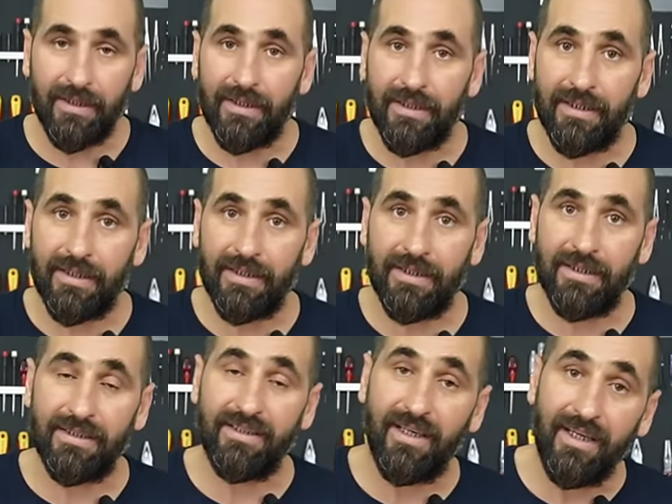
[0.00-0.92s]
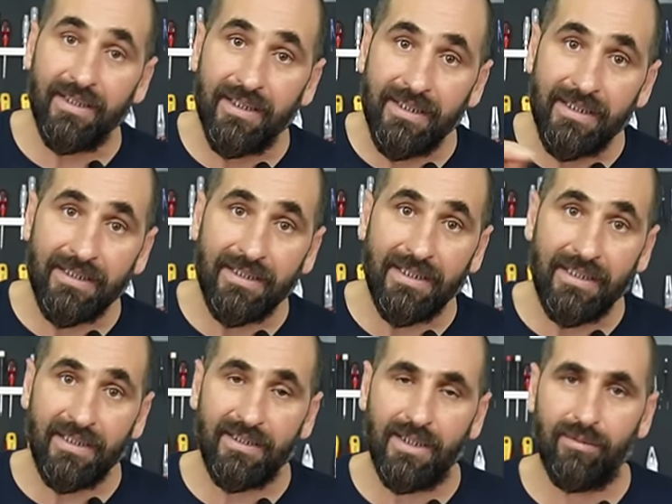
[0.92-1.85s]
Ee, daireye
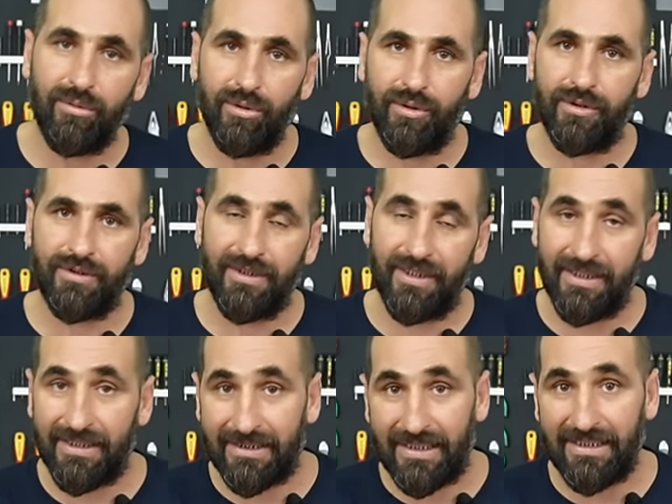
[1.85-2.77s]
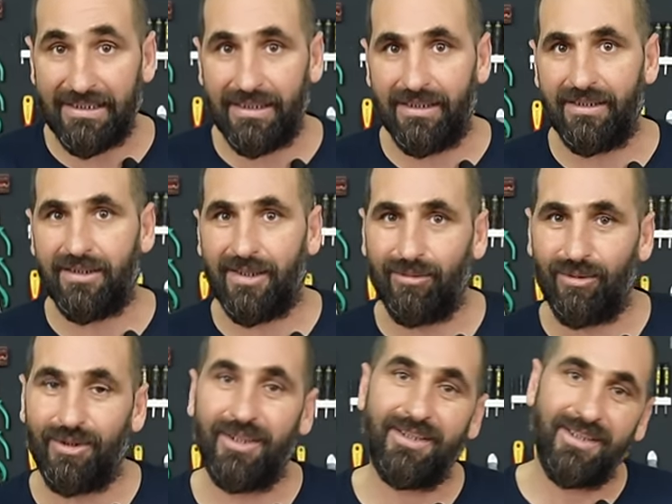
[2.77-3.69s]
gelen kabloyu, daireden gelen
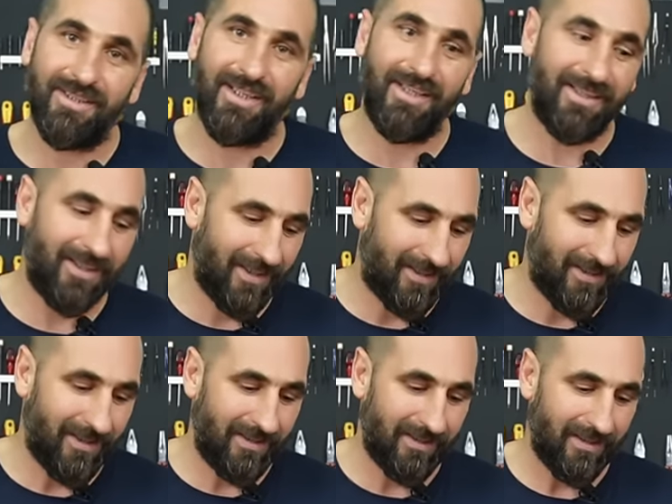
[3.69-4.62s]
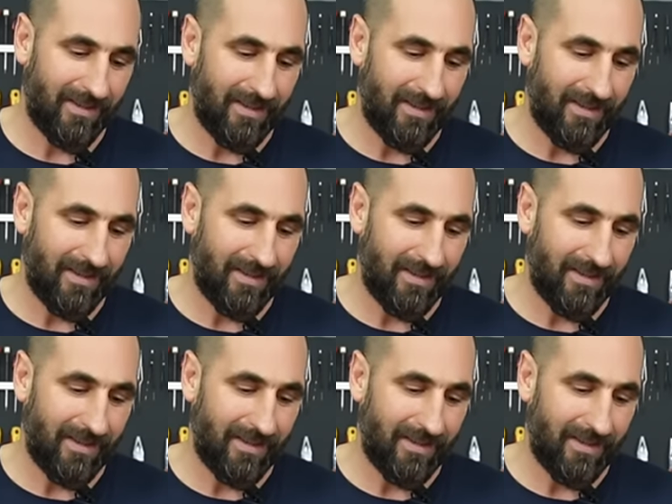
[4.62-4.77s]
kabloyu ya da daireye giden